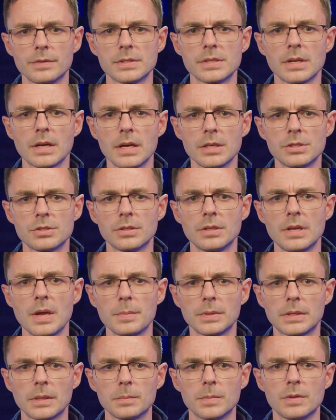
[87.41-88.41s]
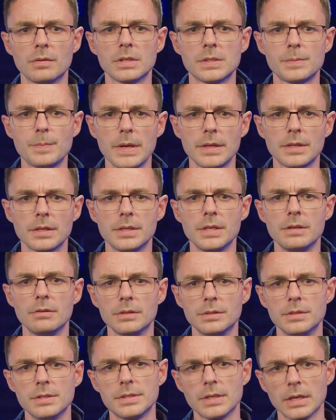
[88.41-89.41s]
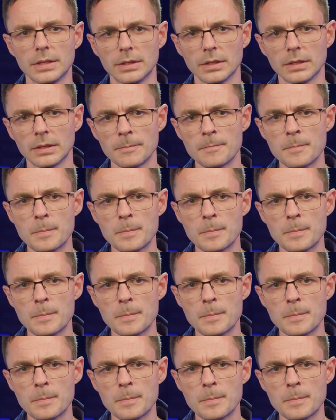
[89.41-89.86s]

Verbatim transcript: и заканчивая диаметром 25,9